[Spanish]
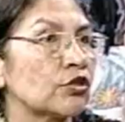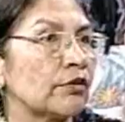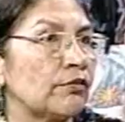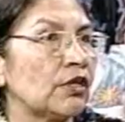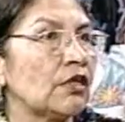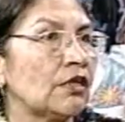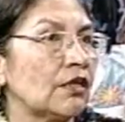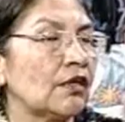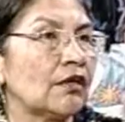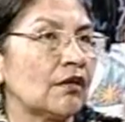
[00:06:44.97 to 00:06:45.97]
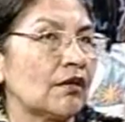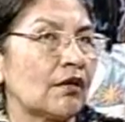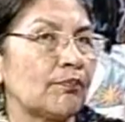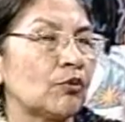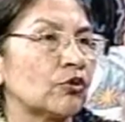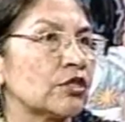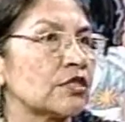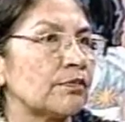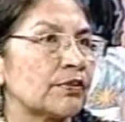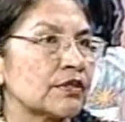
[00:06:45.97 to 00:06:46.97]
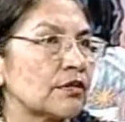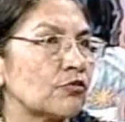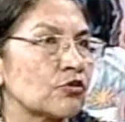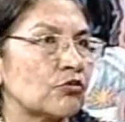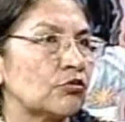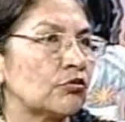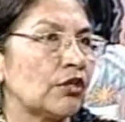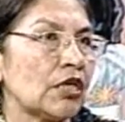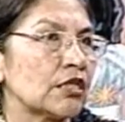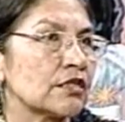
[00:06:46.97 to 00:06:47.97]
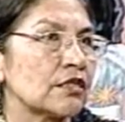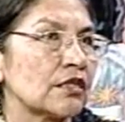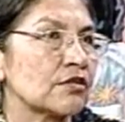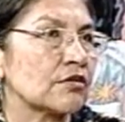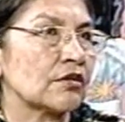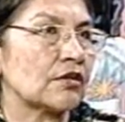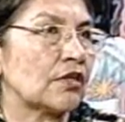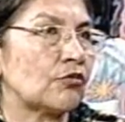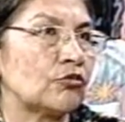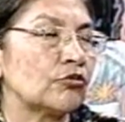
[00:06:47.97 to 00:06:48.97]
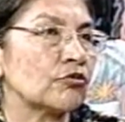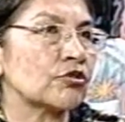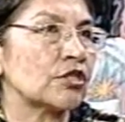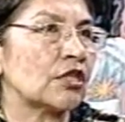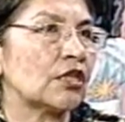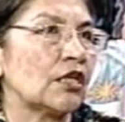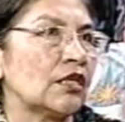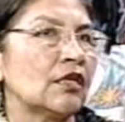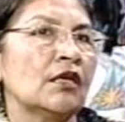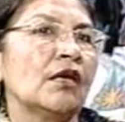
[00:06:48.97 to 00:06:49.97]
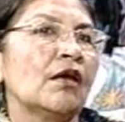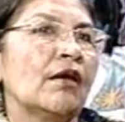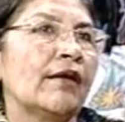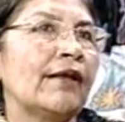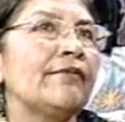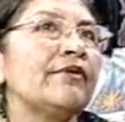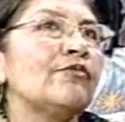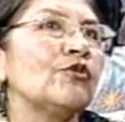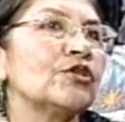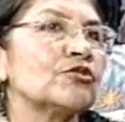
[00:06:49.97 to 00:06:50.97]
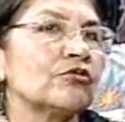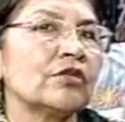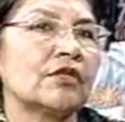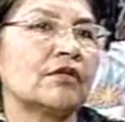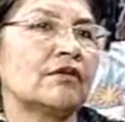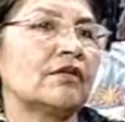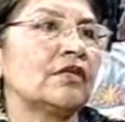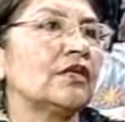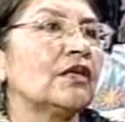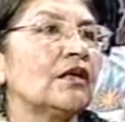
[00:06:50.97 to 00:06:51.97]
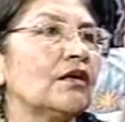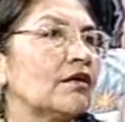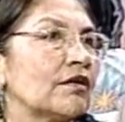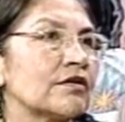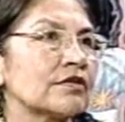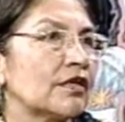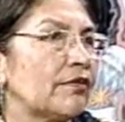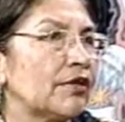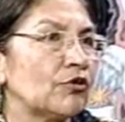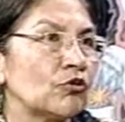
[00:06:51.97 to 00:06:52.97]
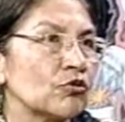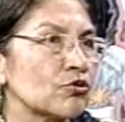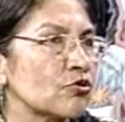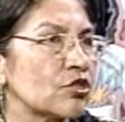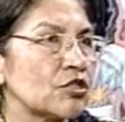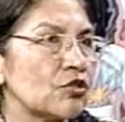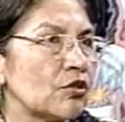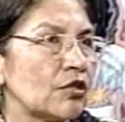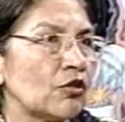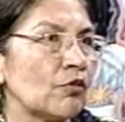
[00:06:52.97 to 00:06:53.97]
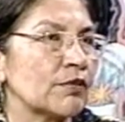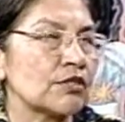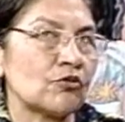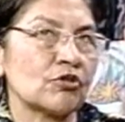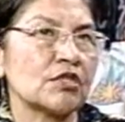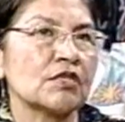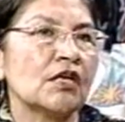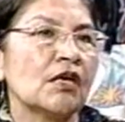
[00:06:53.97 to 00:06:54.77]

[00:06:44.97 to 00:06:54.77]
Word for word: también de aportes y préstamos culturales de, de la cultura occidental. Correcto. El mismo hecho de, ya estar hablando los dos idiomas. Entonces,